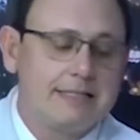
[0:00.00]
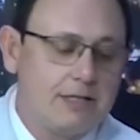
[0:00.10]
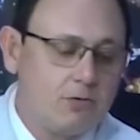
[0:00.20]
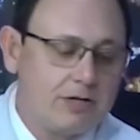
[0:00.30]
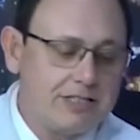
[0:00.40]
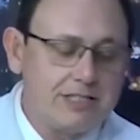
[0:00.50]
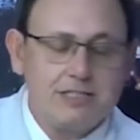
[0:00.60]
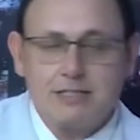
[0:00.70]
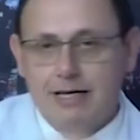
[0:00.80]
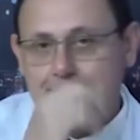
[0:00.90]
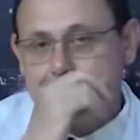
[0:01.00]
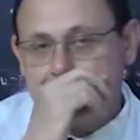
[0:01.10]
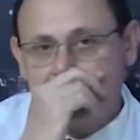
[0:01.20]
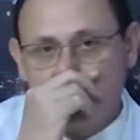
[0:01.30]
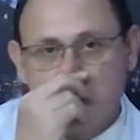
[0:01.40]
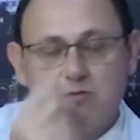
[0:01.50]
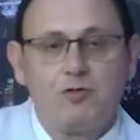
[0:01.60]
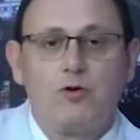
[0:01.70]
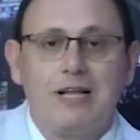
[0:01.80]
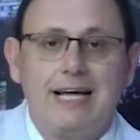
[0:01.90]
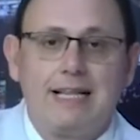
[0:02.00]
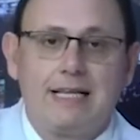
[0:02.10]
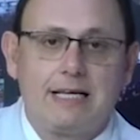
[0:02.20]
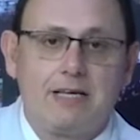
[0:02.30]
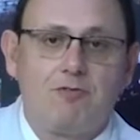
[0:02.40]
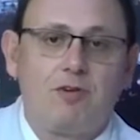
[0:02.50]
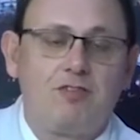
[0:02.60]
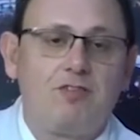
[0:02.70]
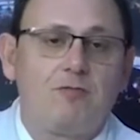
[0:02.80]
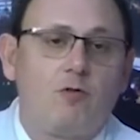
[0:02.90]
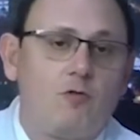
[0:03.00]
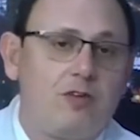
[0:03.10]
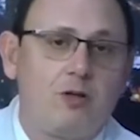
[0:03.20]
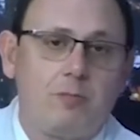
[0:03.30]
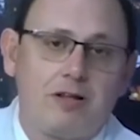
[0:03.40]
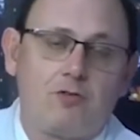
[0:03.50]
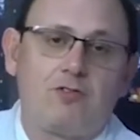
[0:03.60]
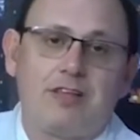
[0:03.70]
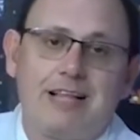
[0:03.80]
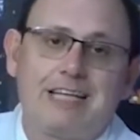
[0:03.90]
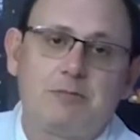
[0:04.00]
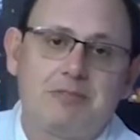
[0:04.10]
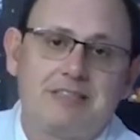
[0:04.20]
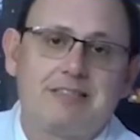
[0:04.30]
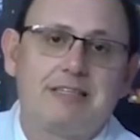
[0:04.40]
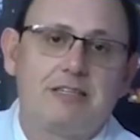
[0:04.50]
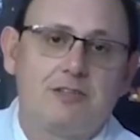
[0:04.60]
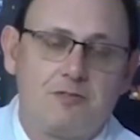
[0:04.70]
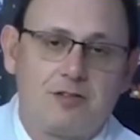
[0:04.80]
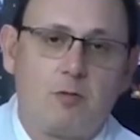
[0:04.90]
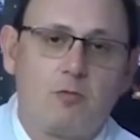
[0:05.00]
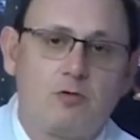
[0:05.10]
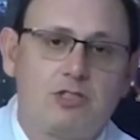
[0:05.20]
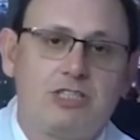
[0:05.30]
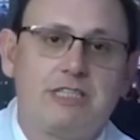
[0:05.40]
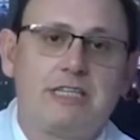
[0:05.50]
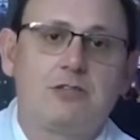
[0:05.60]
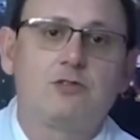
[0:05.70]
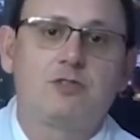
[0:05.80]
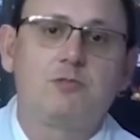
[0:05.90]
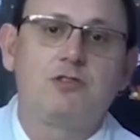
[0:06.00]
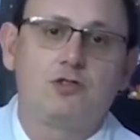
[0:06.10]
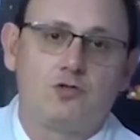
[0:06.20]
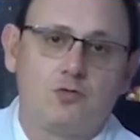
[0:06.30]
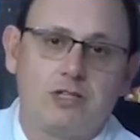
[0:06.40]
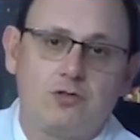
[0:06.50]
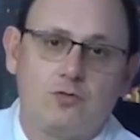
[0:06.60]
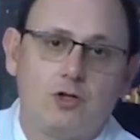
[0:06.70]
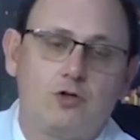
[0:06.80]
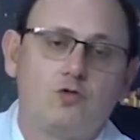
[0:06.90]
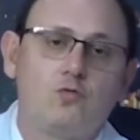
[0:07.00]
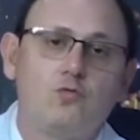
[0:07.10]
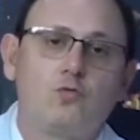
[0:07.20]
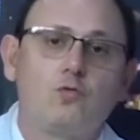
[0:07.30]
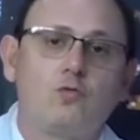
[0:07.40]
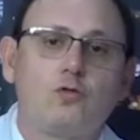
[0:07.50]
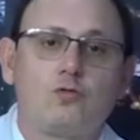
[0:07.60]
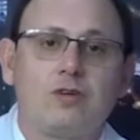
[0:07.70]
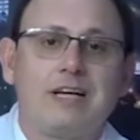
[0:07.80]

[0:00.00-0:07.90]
Então, o que a gente, nesse junho violeta, que foi desenvolvido pela Sociedade Brasileira de Oftalmologia em 2018, junto com o Dr.